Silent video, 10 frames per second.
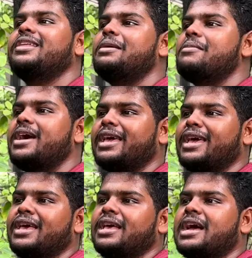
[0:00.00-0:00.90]
அதிகமாக
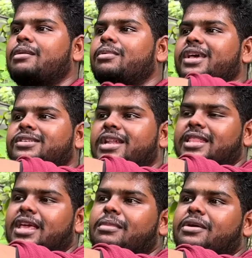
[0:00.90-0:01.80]
இருக்குது கார்பன் டை ஆக்சைடு
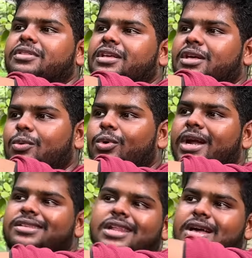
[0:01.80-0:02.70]
அதிகமாக வந்து உள்ளே
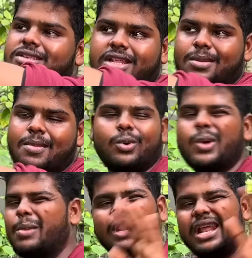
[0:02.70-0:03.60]
எடுத்துகிட்டு ஆக்சிஜன் அதிகமாக
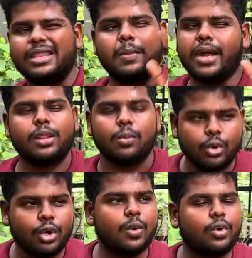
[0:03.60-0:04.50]
கொடுக்கும் அப்படின்லாம் எதுவுமே கிடையாது முழுக்க